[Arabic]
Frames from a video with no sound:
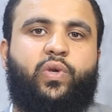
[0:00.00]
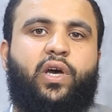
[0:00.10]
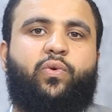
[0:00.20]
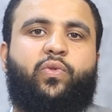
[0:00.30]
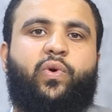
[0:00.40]

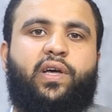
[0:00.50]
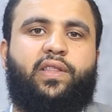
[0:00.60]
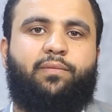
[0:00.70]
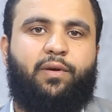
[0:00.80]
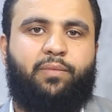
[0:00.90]
يأخذ هذا
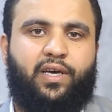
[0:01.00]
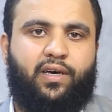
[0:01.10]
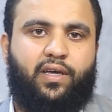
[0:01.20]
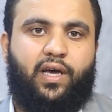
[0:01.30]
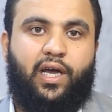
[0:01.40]
المبلغ
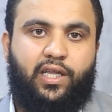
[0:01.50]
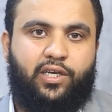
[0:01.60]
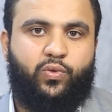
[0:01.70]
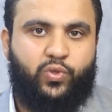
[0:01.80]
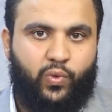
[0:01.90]
هل
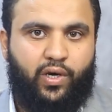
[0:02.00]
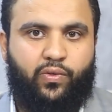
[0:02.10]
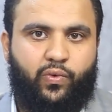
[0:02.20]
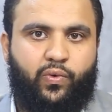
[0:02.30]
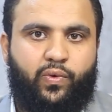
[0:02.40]
يجوز
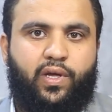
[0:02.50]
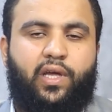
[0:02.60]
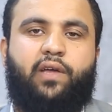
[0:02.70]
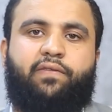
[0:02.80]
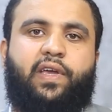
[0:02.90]
أخذه؟
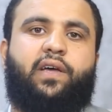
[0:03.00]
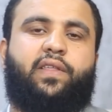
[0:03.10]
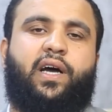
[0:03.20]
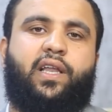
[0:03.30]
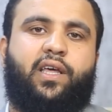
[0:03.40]
في هذه
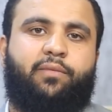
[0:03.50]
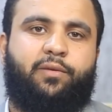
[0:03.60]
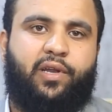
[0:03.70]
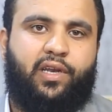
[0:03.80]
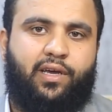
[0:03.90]
الحلقة من
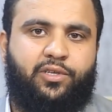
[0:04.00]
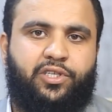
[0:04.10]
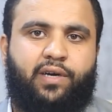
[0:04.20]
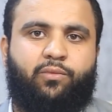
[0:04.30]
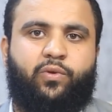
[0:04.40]
برنامج
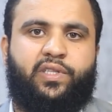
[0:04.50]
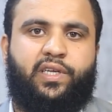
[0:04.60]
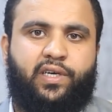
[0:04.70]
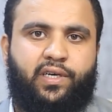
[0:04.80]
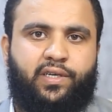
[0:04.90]
درهم
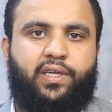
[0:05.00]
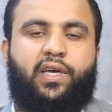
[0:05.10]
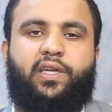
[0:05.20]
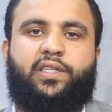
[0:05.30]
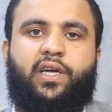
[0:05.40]
ودينار
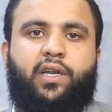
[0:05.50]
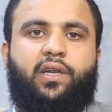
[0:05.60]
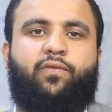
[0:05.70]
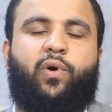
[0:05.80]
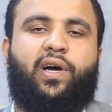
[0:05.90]

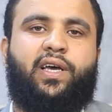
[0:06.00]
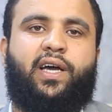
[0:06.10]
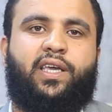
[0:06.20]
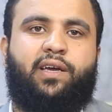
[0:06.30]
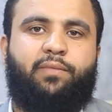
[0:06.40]
نتعرف على
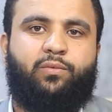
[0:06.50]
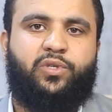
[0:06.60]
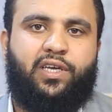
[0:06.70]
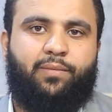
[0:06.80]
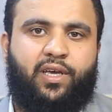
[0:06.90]
أحكام
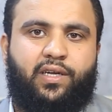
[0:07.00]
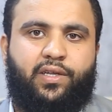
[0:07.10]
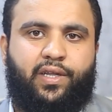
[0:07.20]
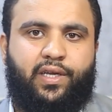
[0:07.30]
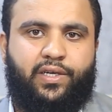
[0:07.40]
المسابقات
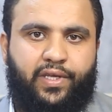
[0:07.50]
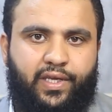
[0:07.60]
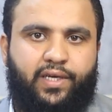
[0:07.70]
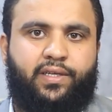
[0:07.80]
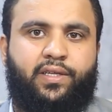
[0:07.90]

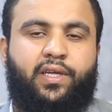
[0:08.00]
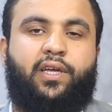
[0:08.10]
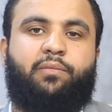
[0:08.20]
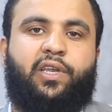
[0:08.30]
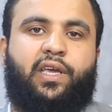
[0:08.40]
الرياضية
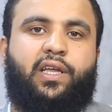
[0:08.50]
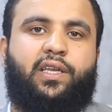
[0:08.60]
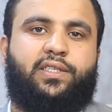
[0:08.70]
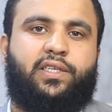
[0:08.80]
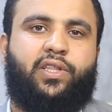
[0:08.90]
من خلال
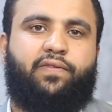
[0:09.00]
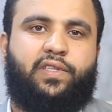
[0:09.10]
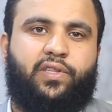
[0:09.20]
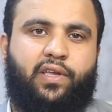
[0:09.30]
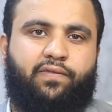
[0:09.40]
استضافة
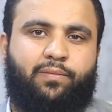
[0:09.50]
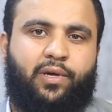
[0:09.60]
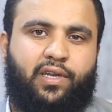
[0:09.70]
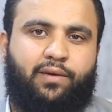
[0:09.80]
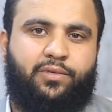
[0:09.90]
ضيف
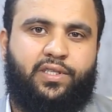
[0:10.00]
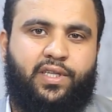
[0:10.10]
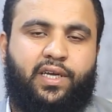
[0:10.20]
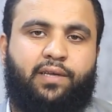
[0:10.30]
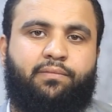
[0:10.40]
البرنامج
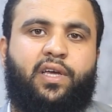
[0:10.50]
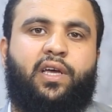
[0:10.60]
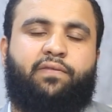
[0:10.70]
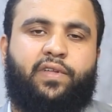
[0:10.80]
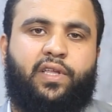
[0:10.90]
الدائم
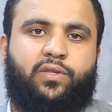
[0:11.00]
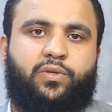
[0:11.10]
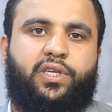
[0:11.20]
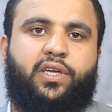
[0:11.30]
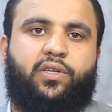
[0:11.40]
فضيلة
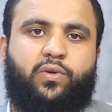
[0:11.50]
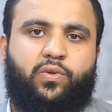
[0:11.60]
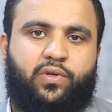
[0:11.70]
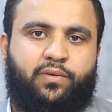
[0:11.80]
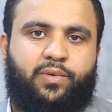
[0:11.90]
الشيخ
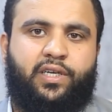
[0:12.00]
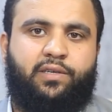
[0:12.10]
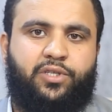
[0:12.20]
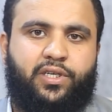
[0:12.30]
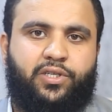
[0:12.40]
الدكتور
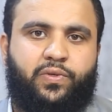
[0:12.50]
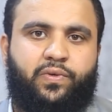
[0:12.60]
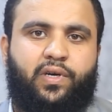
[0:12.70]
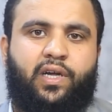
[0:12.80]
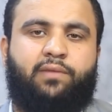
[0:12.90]
إبراهيم شاشو
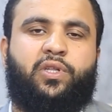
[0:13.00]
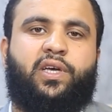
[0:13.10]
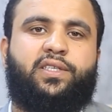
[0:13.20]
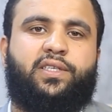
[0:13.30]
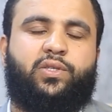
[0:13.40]

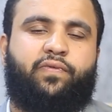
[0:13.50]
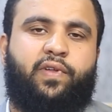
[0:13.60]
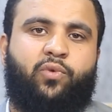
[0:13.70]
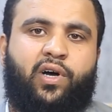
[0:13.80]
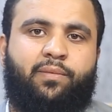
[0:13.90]
المتخصص في
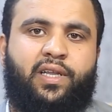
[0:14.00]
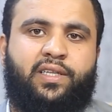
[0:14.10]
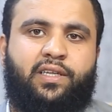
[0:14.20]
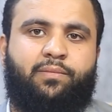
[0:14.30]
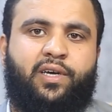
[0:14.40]

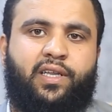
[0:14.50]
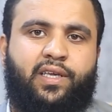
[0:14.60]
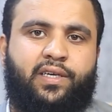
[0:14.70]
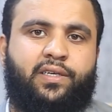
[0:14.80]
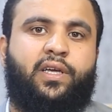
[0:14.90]
المعاملات
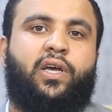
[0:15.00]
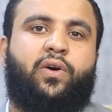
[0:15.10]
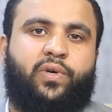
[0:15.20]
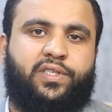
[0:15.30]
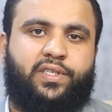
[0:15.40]
المالية
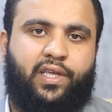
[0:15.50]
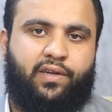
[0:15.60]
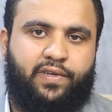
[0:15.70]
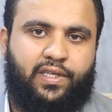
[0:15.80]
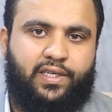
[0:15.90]

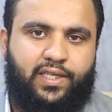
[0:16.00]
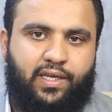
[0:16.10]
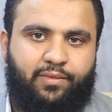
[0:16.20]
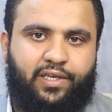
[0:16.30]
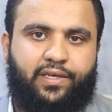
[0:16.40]
والصيرفة
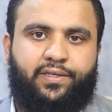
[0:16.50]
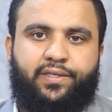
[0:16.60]
الإسلامية